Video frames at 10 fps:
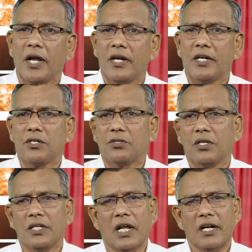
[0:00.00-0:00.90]
கொண்டேன் என்று
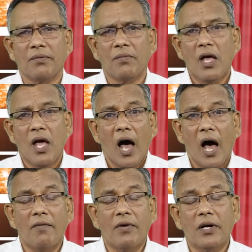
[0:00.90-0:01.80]
சொல்கிறார்
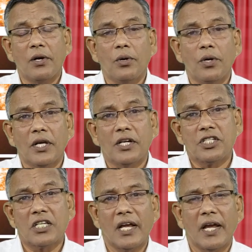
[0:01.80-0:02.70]
அவர்களோ
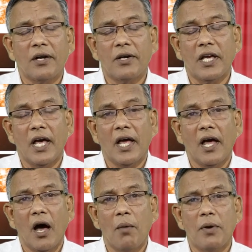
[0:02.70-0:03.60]
என் ச என்னுடைய
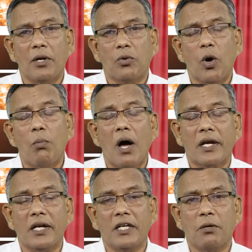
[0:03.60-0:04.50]
என்
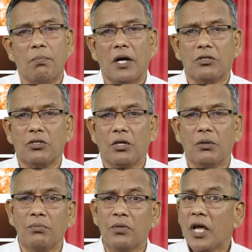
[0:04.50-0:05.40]
கோபாக்கினையின்
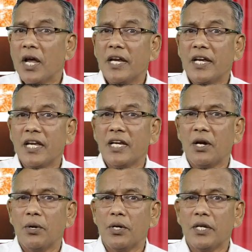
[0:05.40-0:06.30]
பாத்திரம்
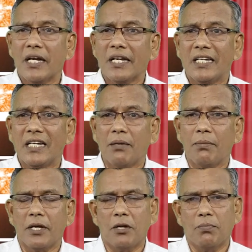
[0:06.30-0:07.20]
நீங்களோ என்
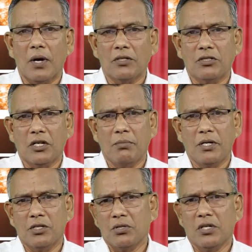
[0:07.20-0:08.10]
கிருபையின்
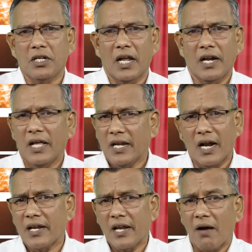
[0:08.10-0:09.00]
பாத்திரம் என்று சொல்கிறார்
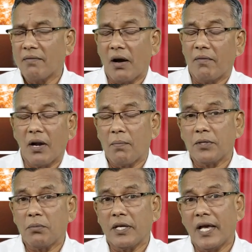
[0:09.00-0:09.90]
அதனால் நீ அவங்க அவங்கள
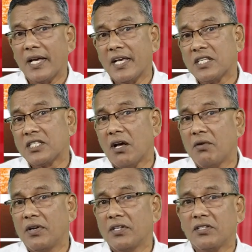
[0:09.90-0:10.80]
பற்றி ஏன்
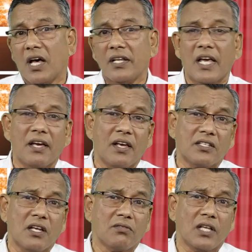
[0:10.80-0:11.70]
ஏசா வெறுத்தார் ஏன்
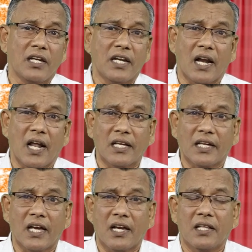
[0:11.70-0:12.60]
ஏசா தள்ளினார்
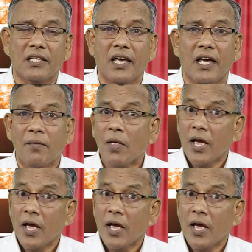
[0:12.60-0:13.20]
அதை கேட்காதீங்க